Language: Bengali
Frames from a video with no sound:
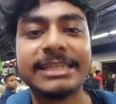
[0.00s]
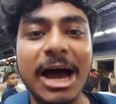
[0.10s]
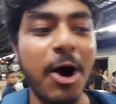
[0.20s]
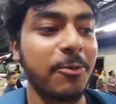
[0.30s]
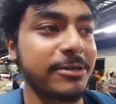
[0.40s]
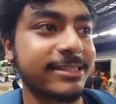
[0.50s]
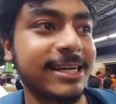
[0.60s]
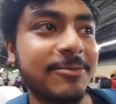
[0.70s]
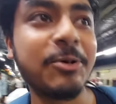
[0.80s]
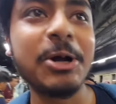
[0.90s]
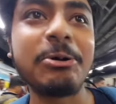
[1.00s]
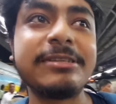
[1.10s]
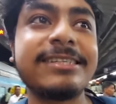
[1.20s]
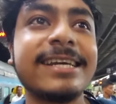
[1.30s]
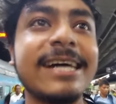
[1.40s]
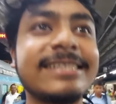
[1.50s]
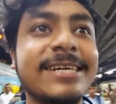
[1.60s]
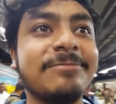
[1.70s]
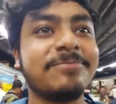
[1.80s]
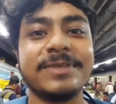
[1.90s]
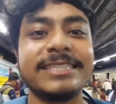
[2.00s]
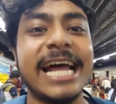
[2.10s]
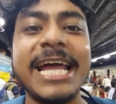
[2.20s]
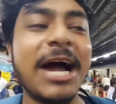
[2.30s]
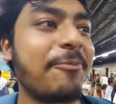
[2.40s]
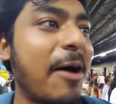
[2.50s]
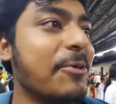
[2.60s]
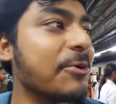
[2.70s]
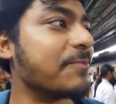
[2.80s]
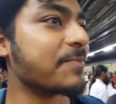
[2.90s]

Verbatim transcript: যা অবস্থা মনে হচ্ছে না যে জায়গা পাবো